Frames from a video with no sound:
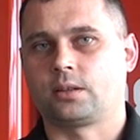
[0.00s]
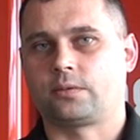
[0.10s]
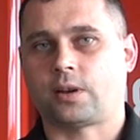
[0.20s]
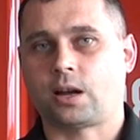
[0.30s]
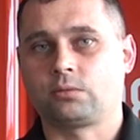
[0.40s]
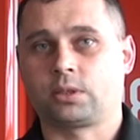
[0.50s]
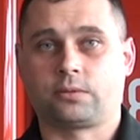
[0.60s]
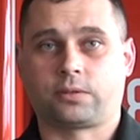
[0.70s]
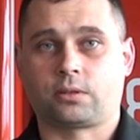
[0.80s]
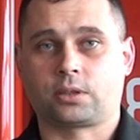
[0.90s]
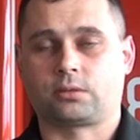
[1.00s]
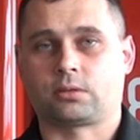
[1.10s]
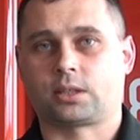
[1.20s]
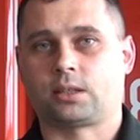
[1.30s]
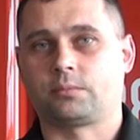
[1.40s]
E, fauny i flory,
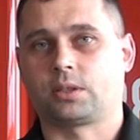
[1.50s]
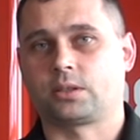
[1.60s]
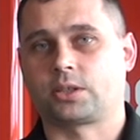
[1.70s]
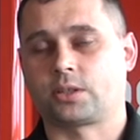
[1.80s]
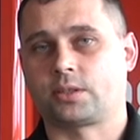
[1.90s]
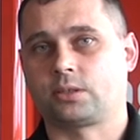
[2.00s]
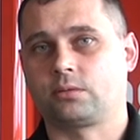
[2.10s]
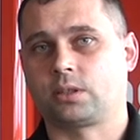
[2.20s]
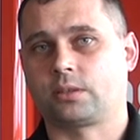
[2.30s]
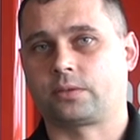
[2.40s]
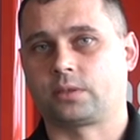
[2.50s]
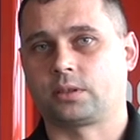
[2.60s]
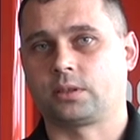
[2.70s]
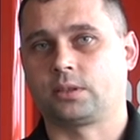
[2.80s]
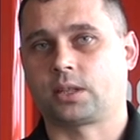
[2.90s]
która tam e, się znajduje w,
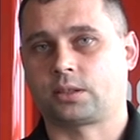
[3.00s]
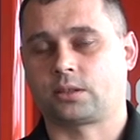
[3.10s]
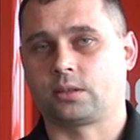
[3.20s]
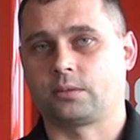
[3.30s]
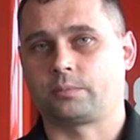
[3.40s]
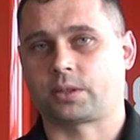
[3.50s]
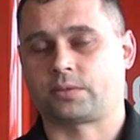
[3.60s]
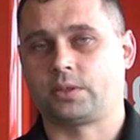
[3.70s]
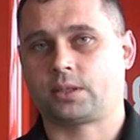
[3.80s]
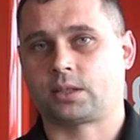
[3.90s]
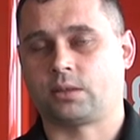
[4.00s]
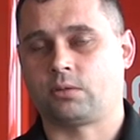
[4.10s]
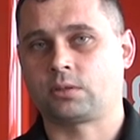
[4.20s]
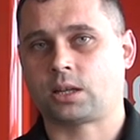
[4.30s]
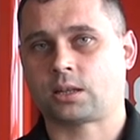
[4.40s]
e, na tych pastwiskach, na
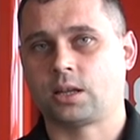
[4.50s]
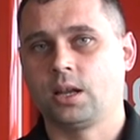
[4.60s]
łąkach,